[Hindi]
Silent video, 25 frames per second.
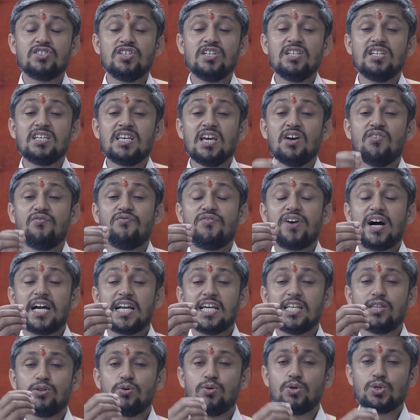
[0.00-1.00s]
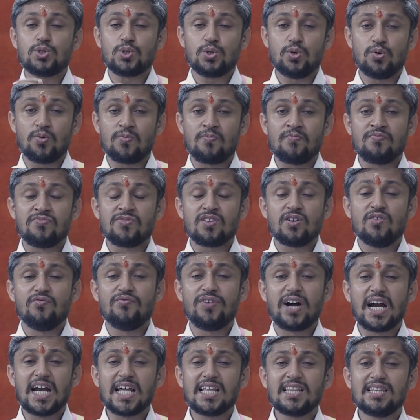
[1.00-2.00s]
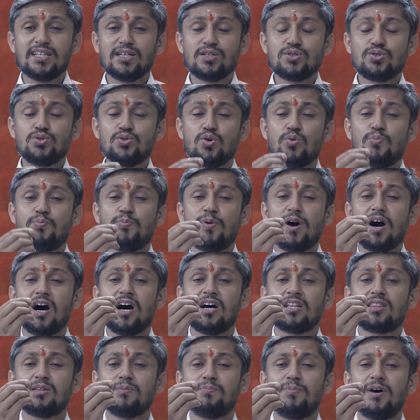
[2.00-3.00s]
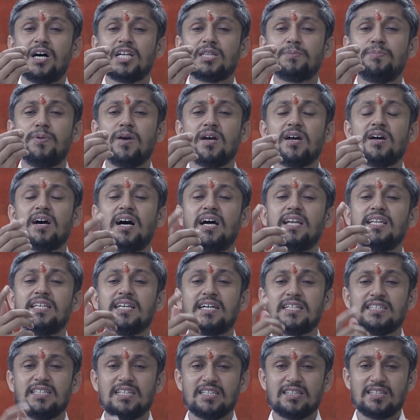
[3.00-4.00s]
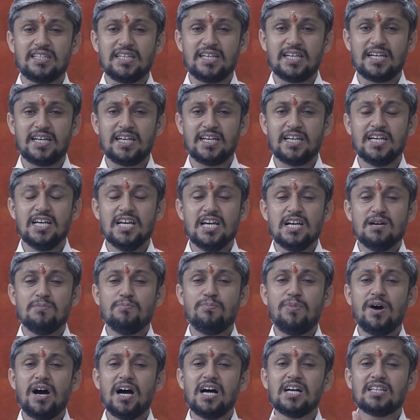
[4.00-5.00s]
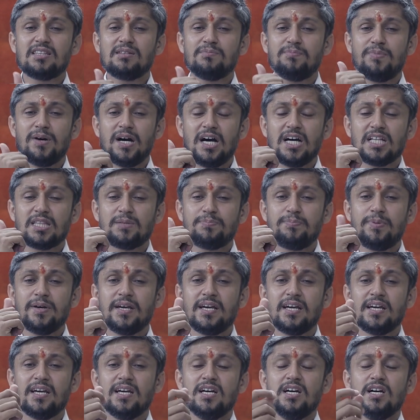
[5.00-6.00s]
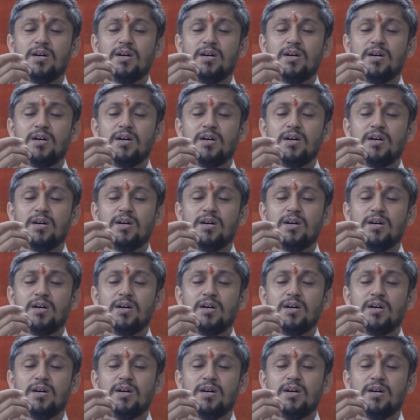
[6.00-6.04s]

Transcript: जिनके वाणी दोष हो वाणी देव जो बात बात पे गालियां देते हैं बात बात पे